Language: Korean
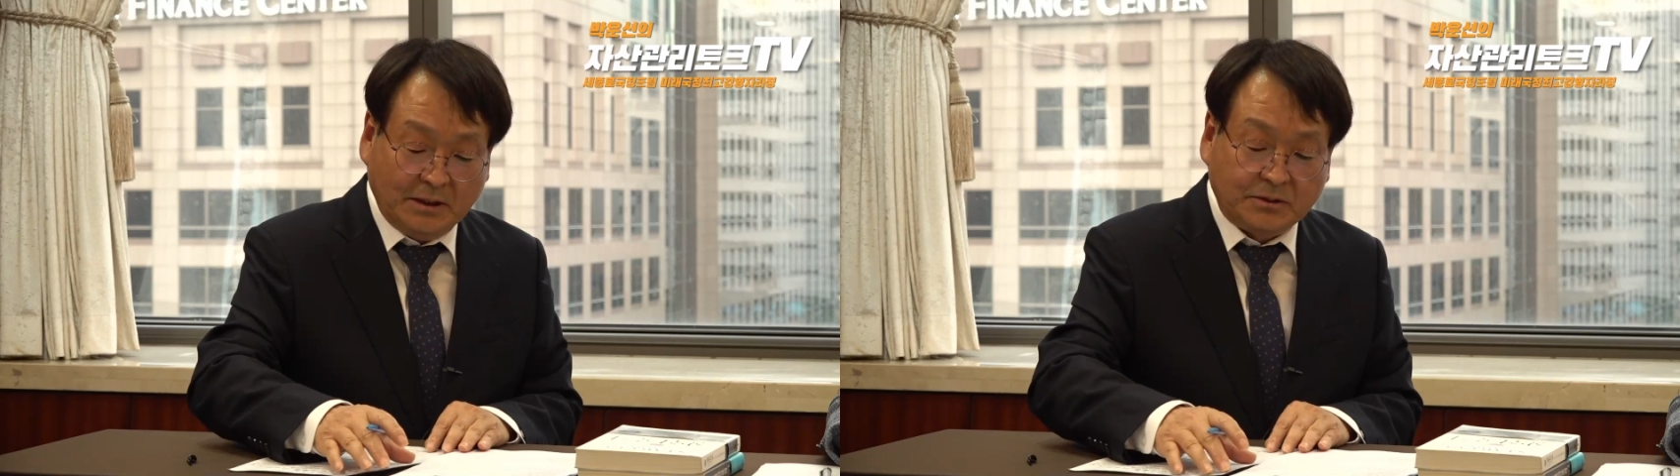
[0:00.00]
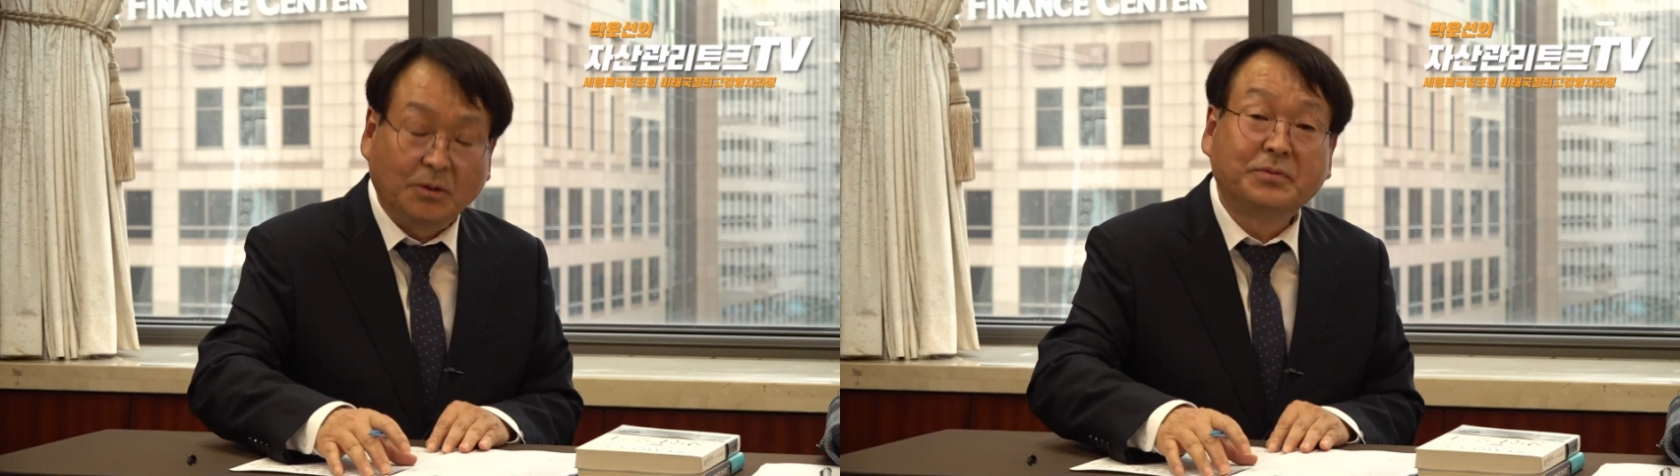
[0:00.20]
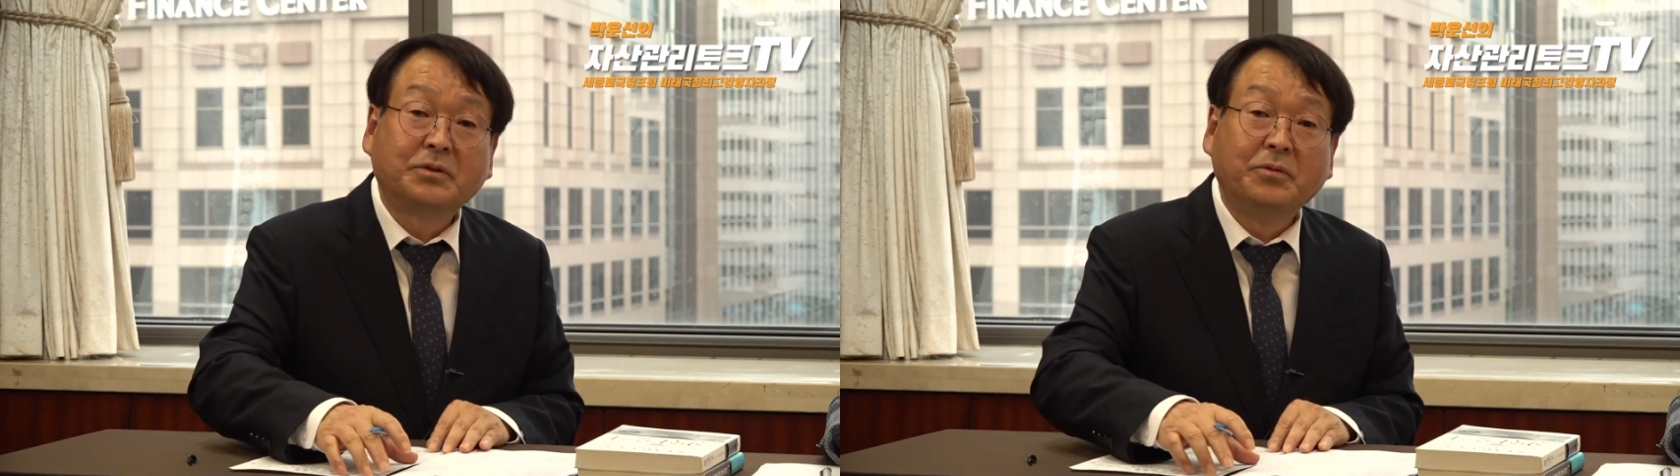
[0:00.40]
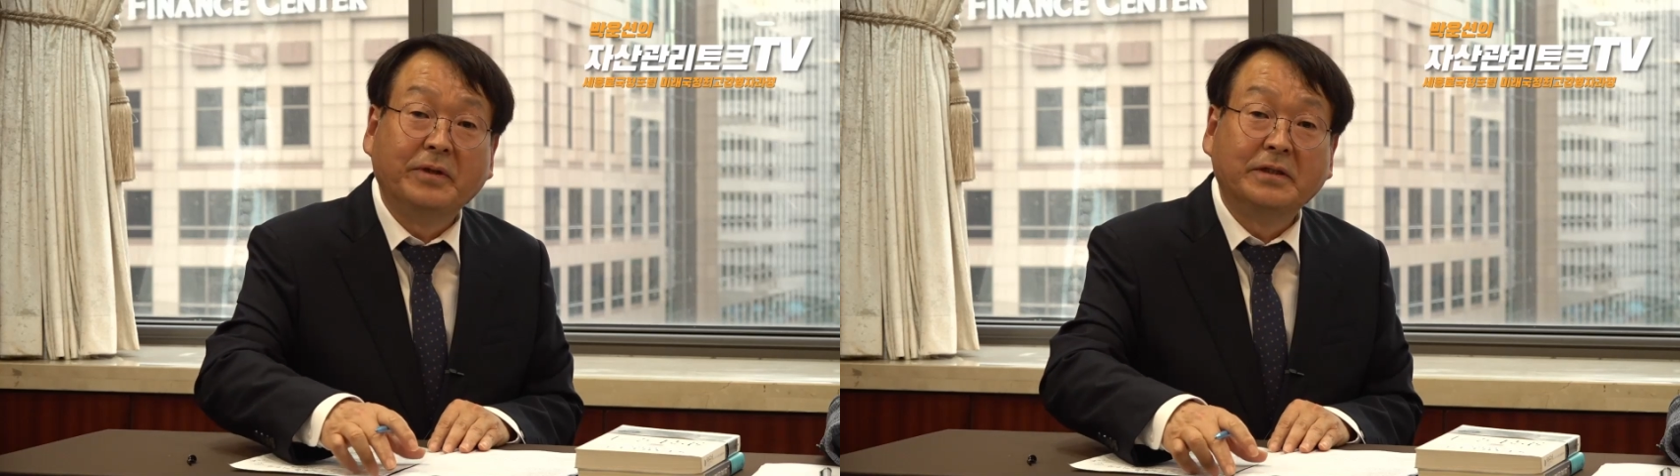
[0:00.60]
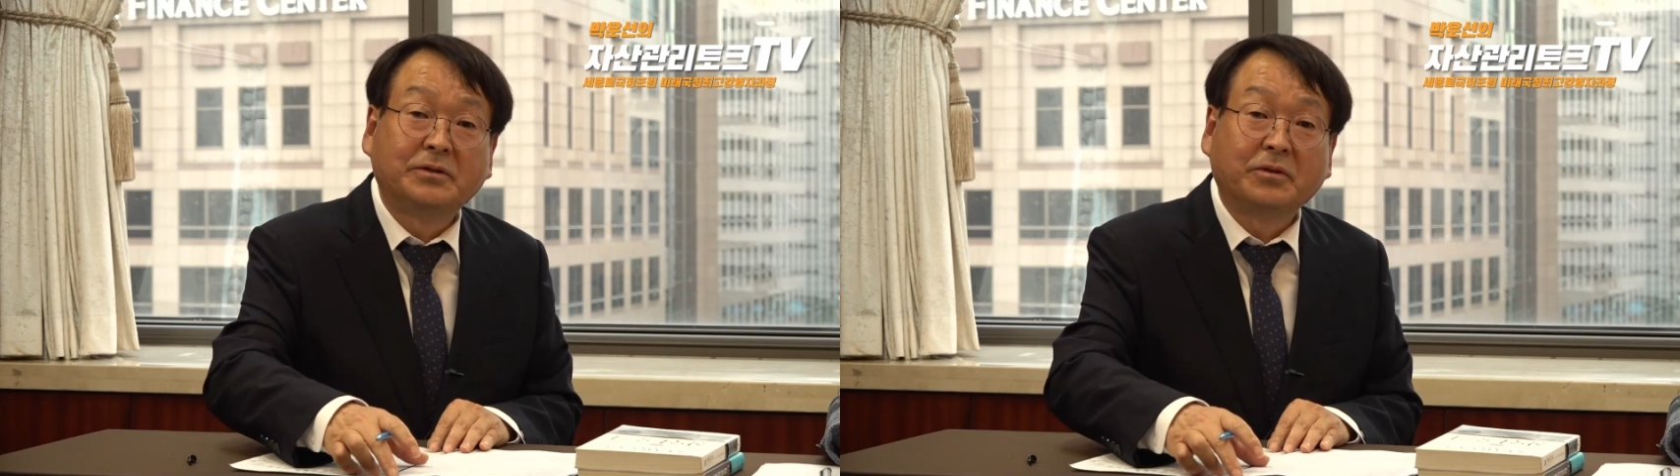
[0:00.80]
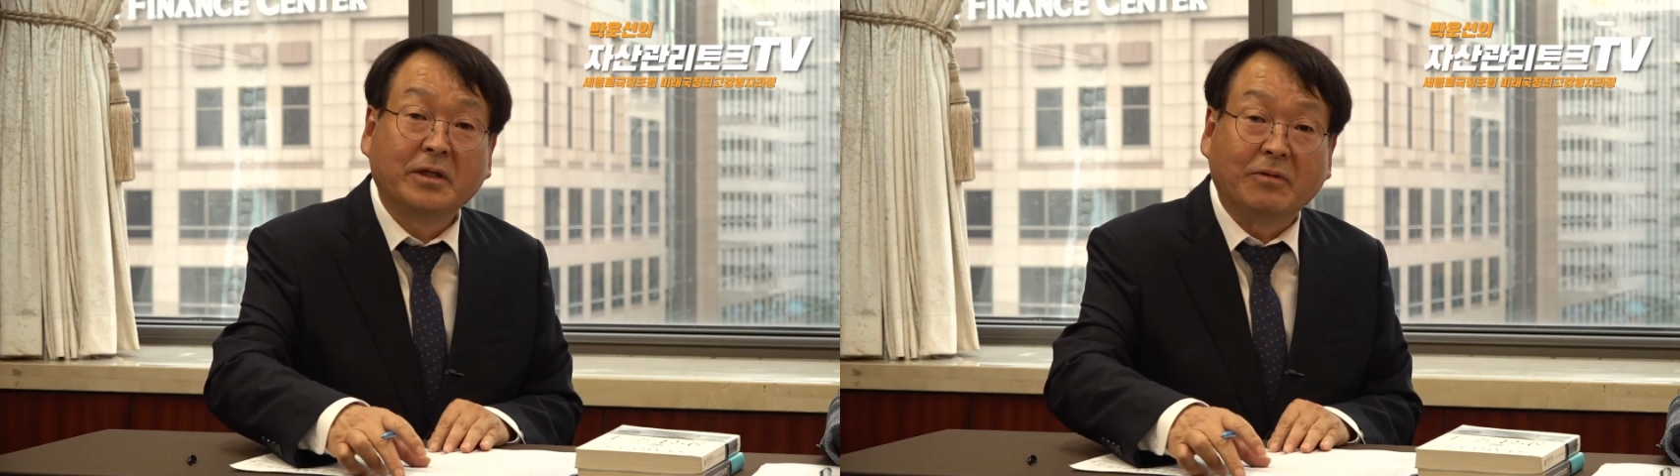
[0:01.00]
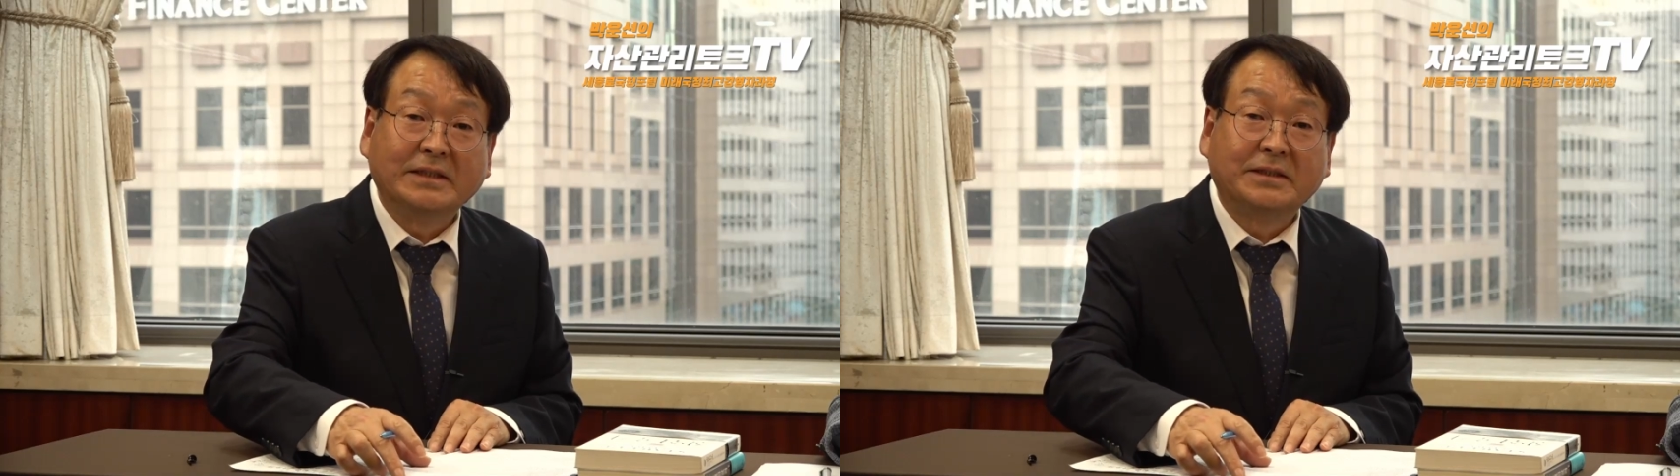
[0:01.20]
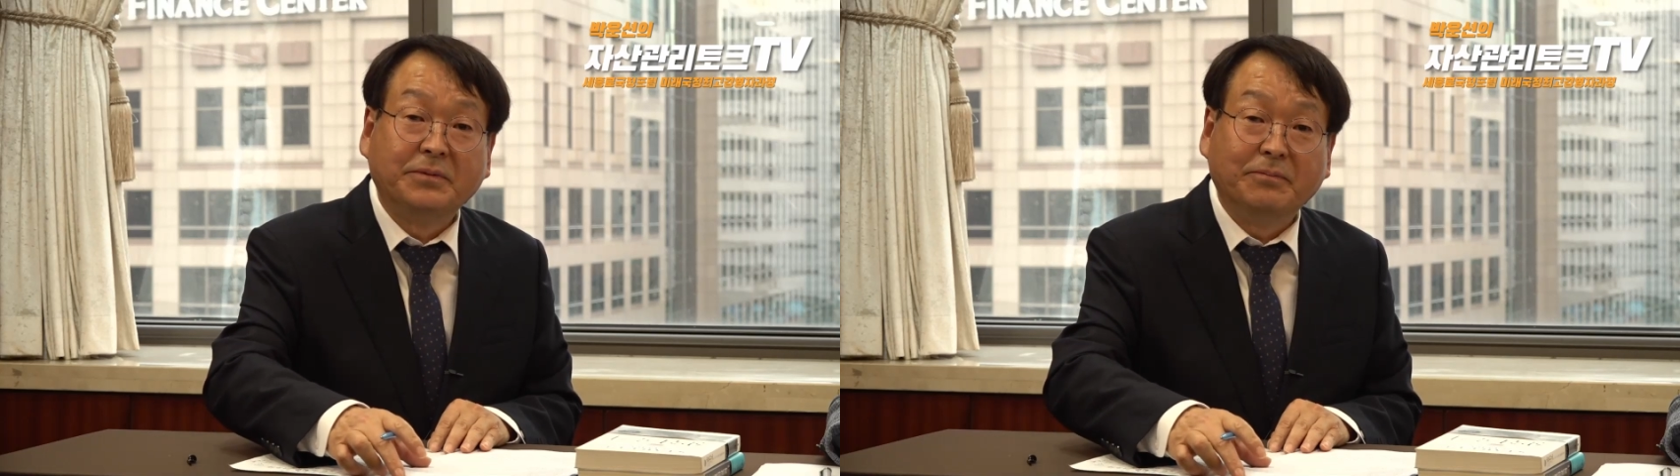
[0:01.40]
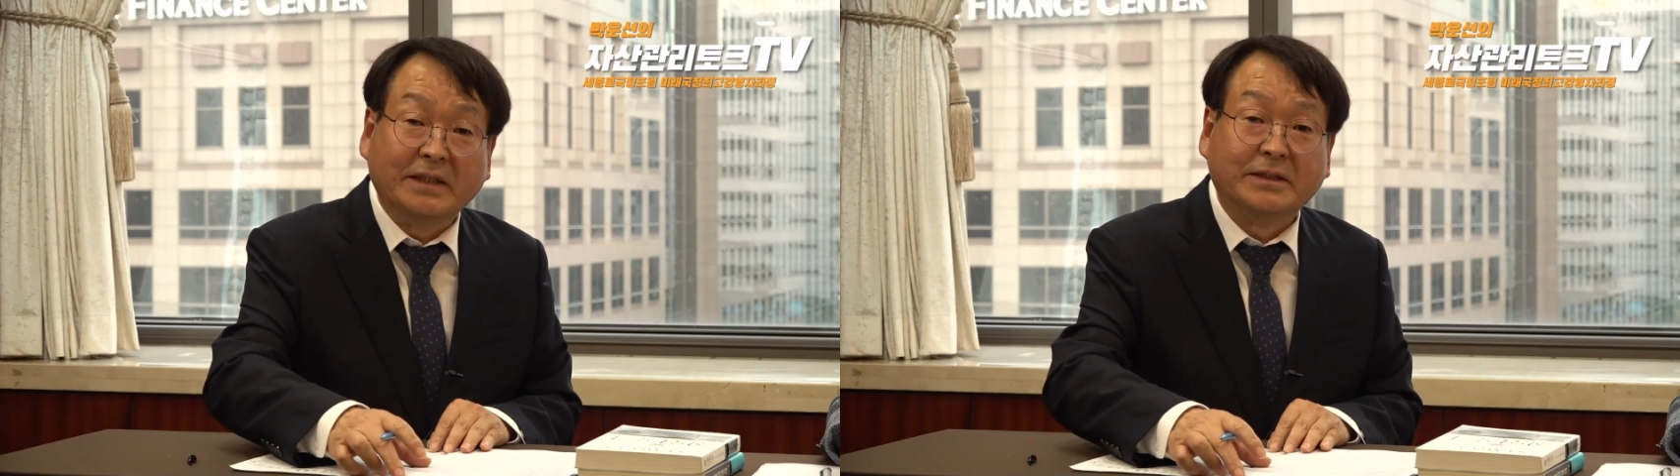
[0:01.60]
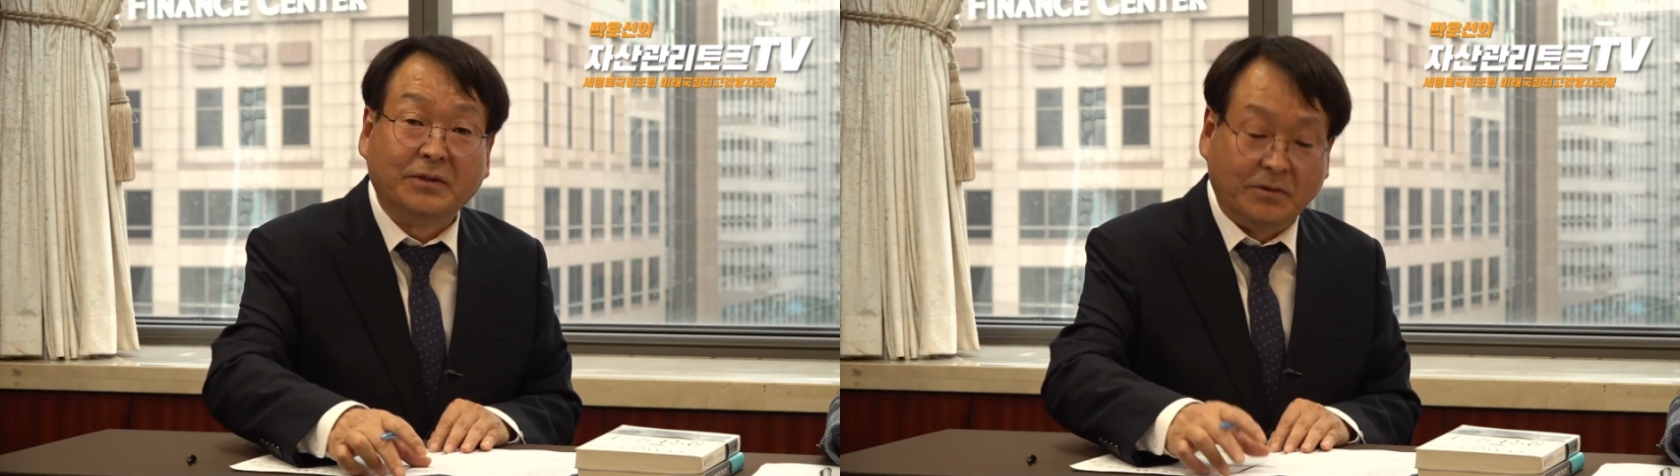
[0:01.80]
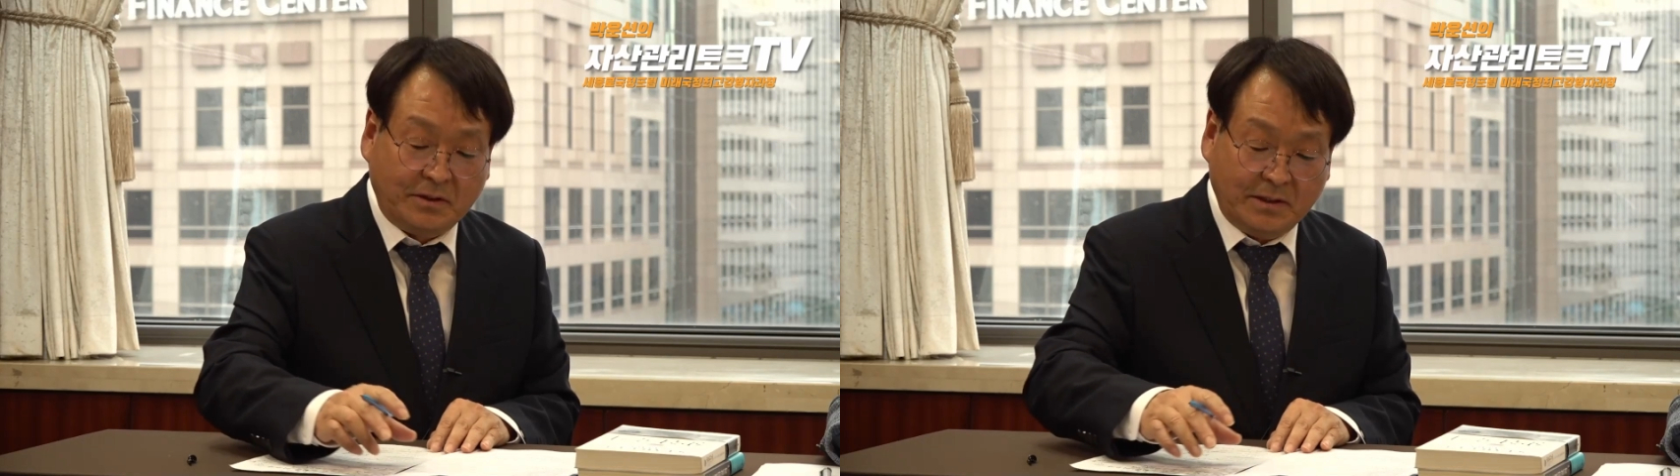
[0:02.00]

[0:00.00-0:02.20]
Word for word: 소프트웨어 쪽에 관심이 많죠.